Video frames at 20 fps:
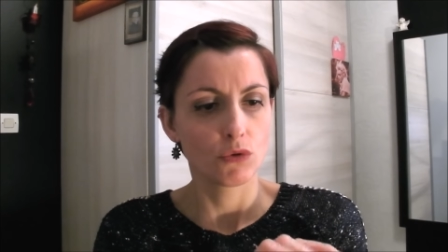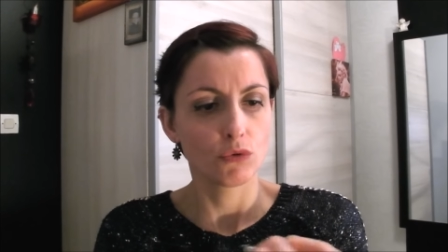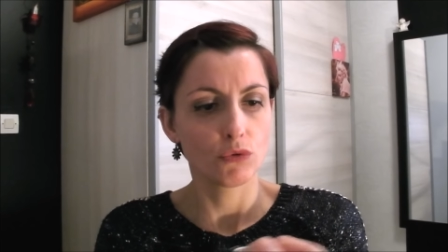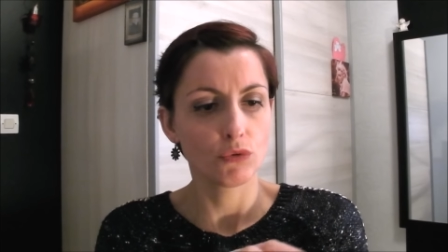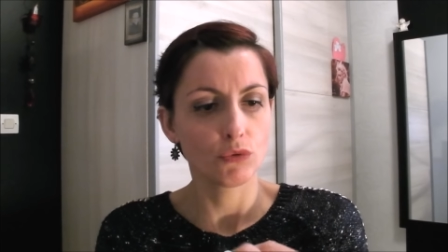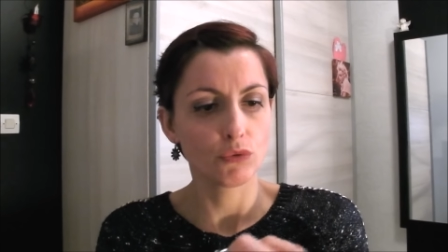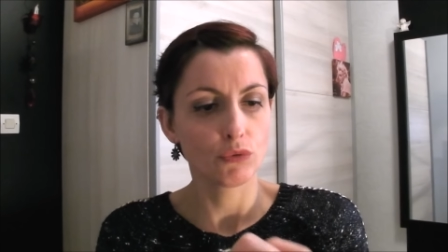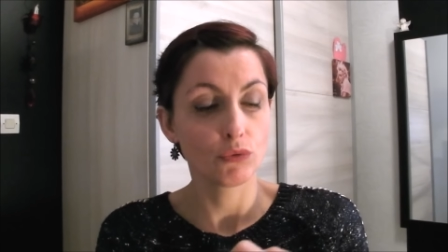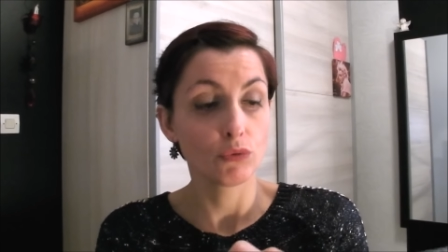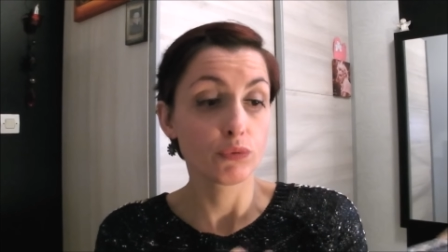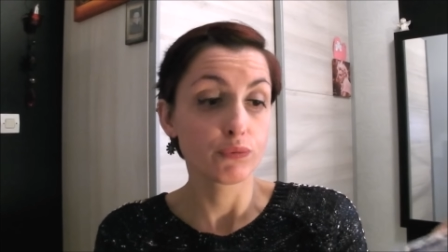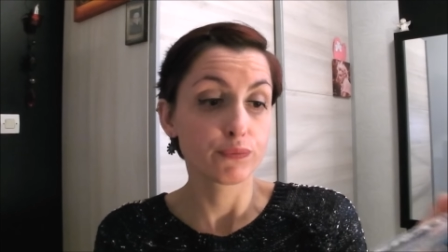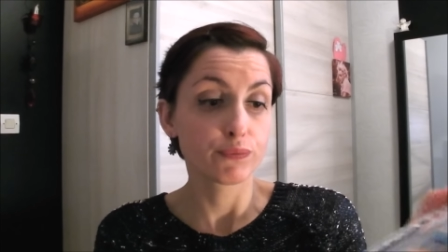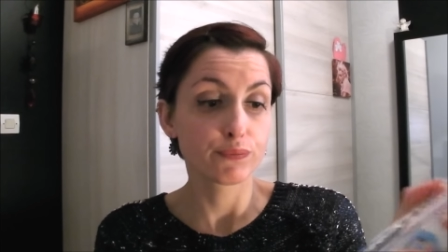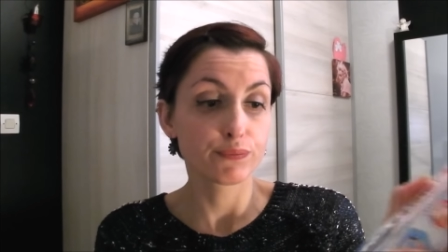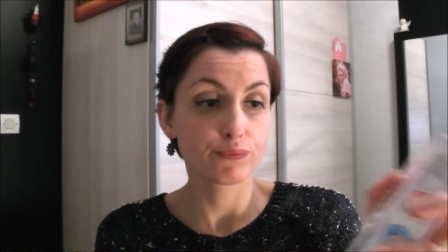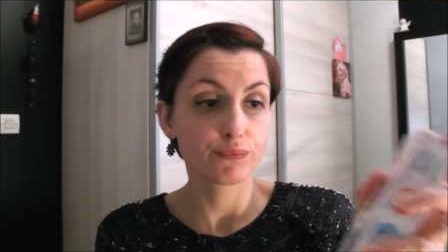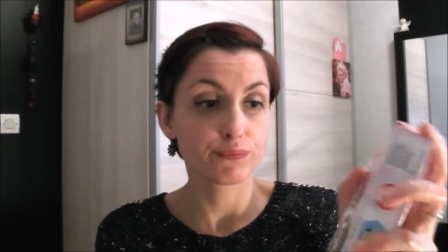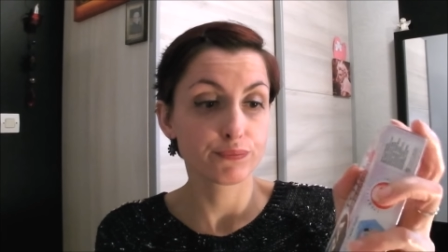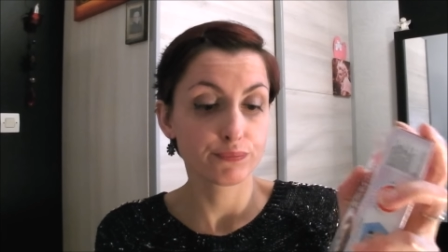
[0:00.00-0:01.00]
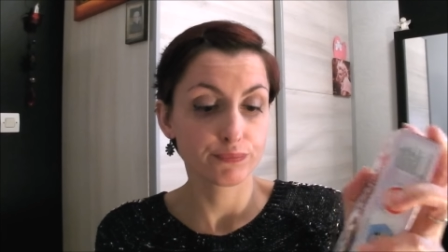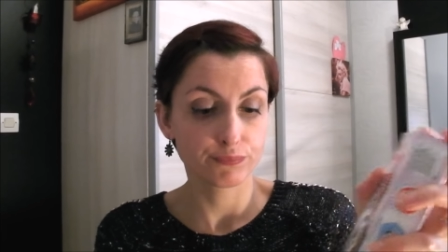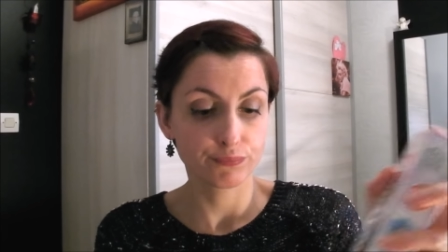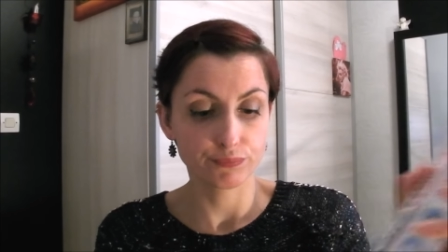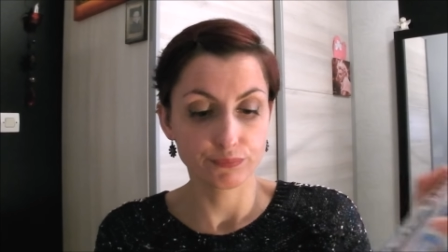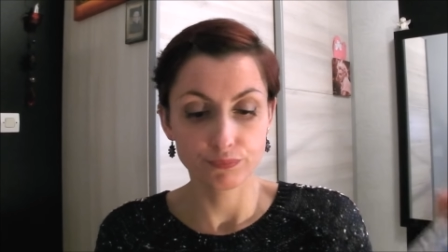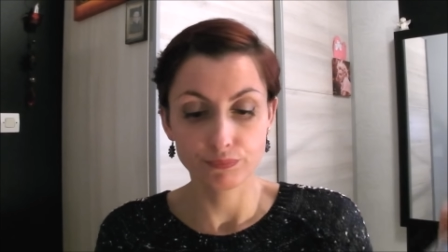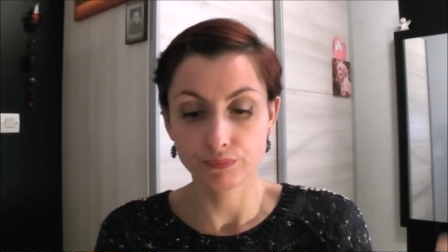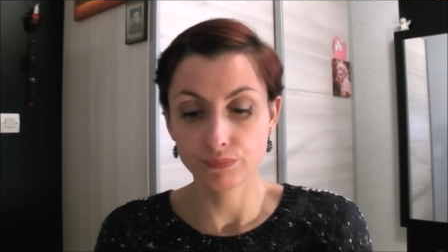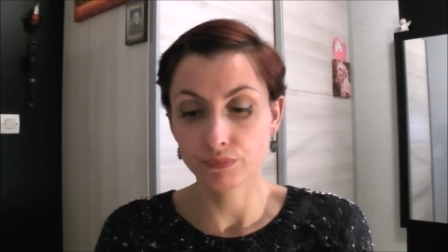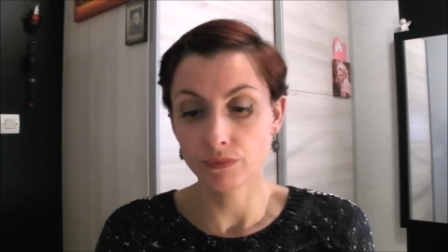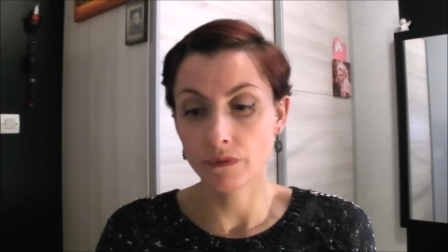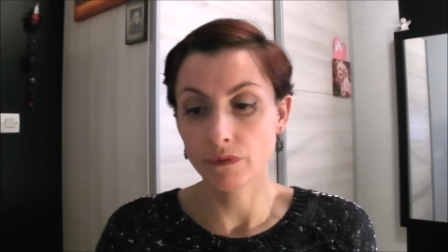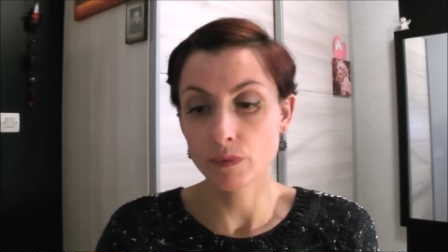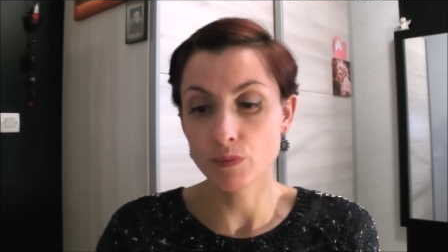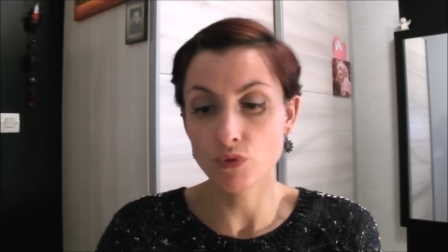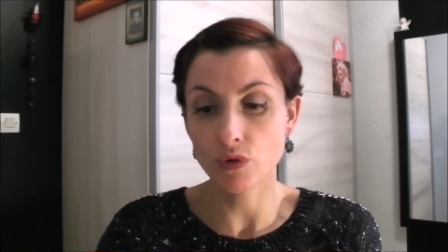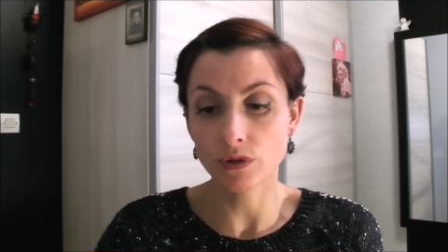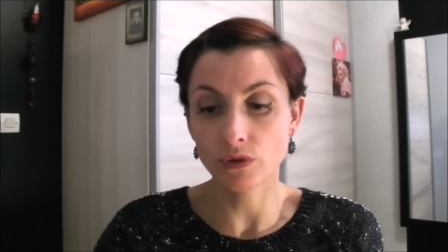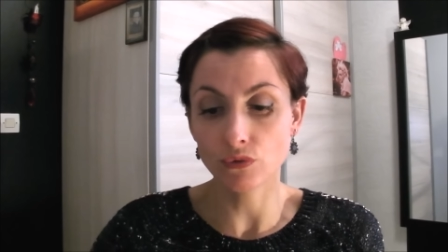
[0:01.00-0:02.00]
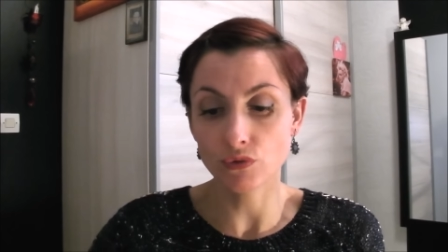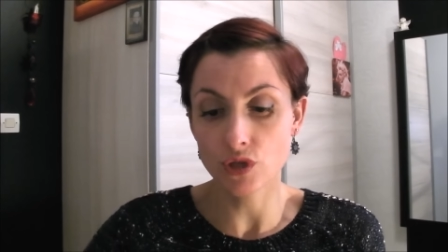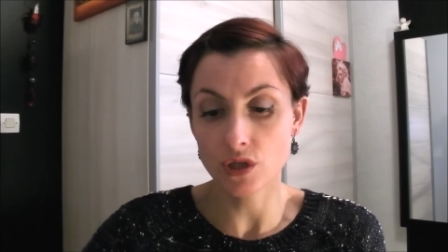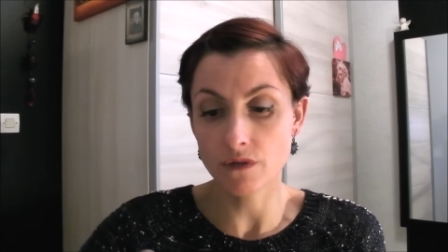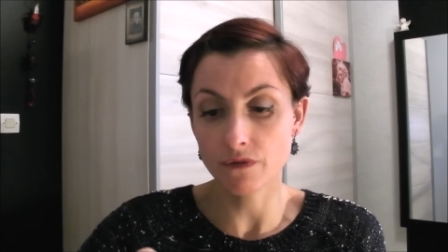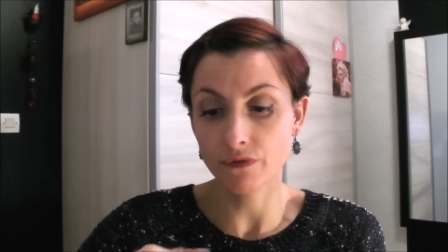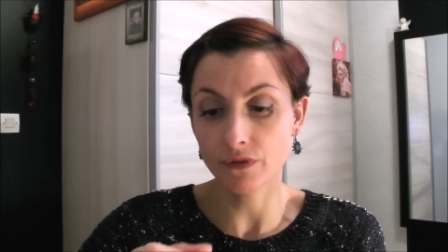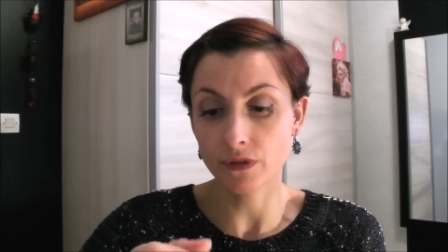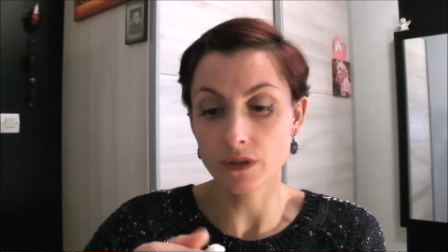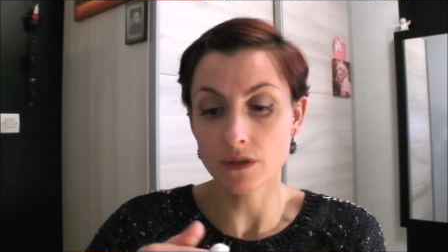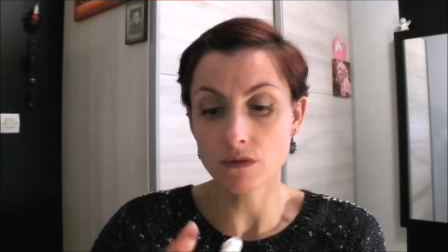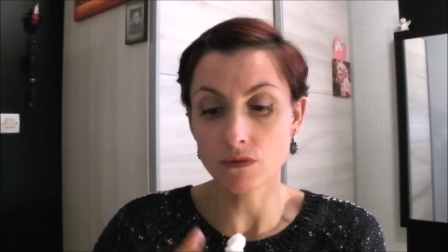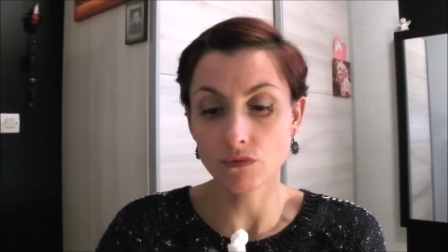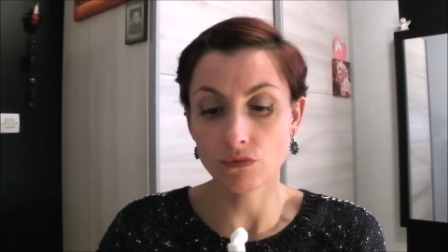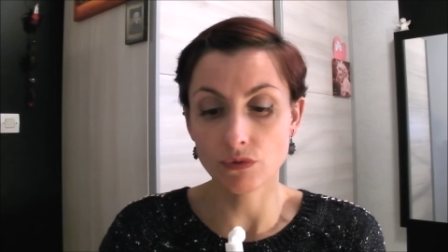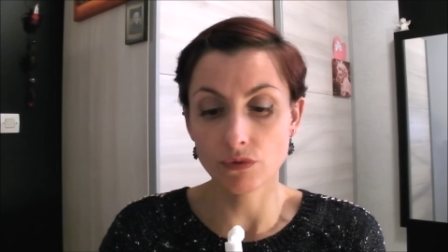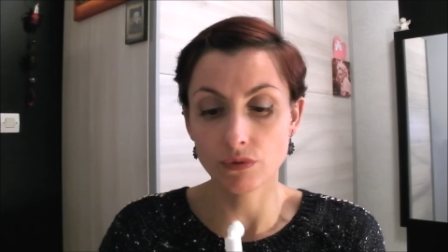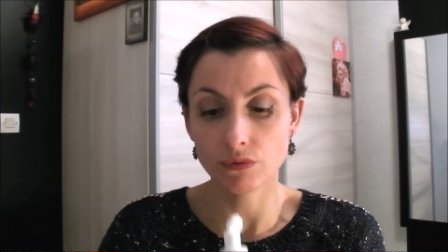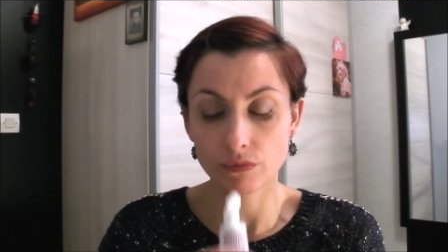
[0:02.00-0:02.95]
Euh, on avait besoin de dentifrice, donc...